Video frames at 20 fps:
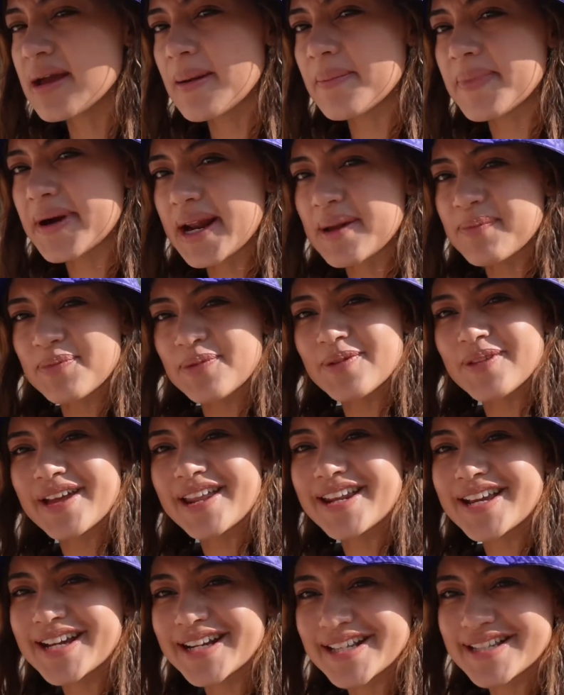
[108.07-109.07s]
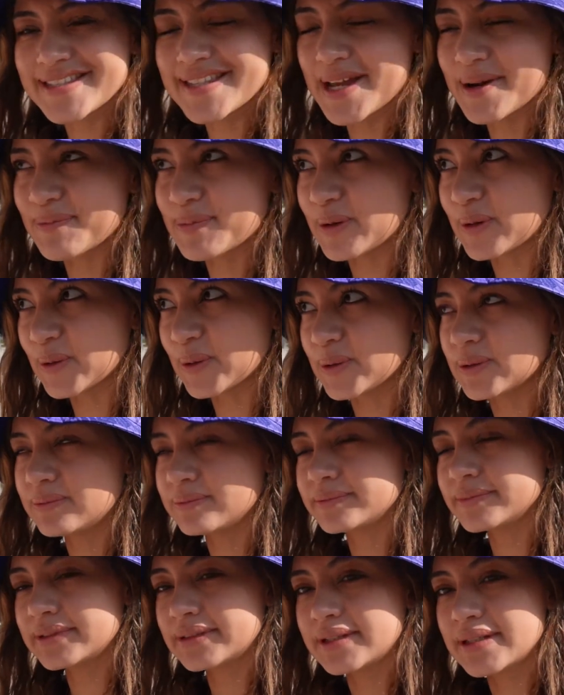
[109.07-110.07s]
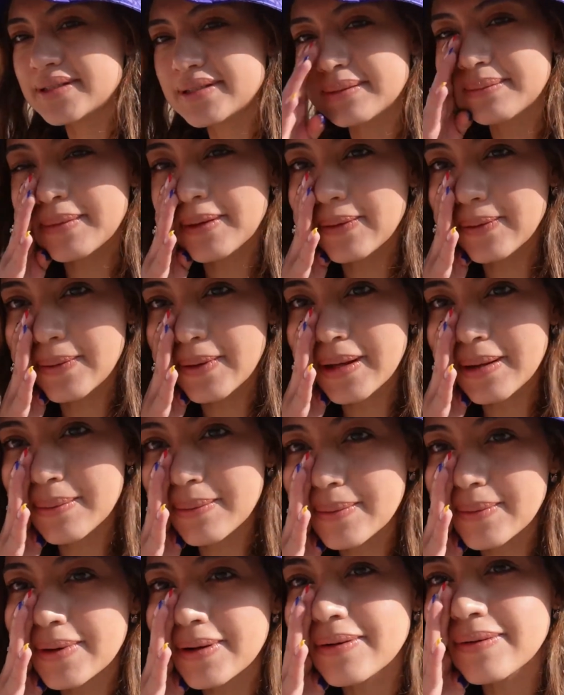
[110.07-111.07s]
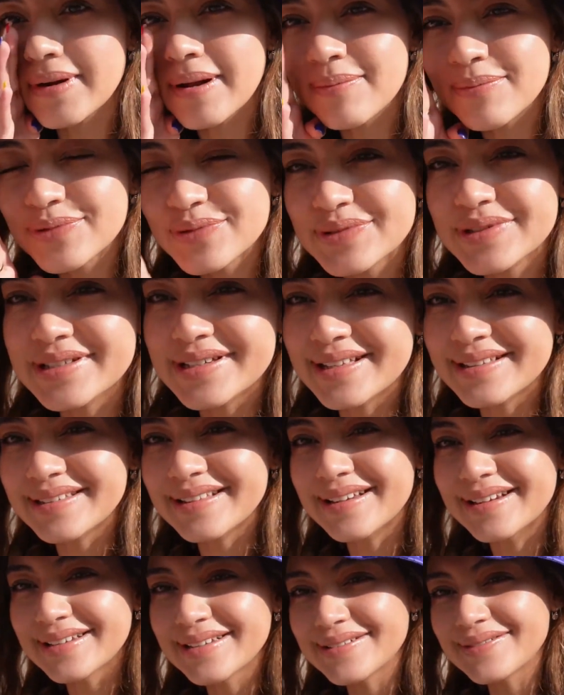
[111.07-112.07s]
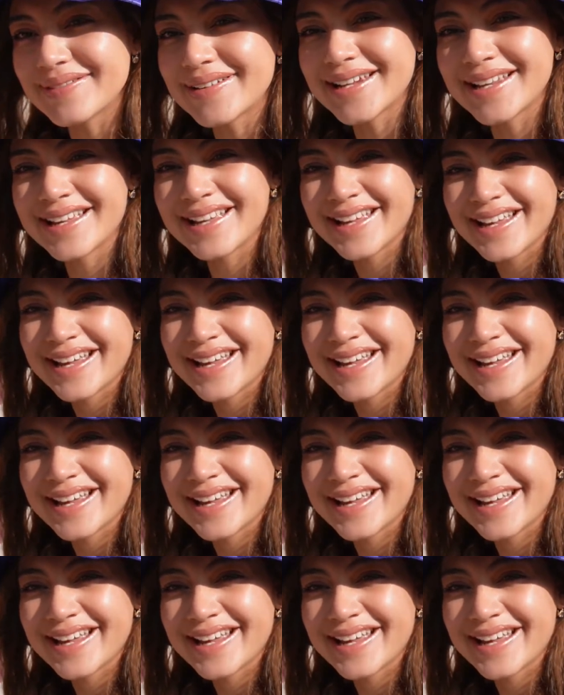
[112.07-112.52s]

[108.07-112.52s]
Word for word: para poder ingresar. Pero casi me duermo. Era una música terrible.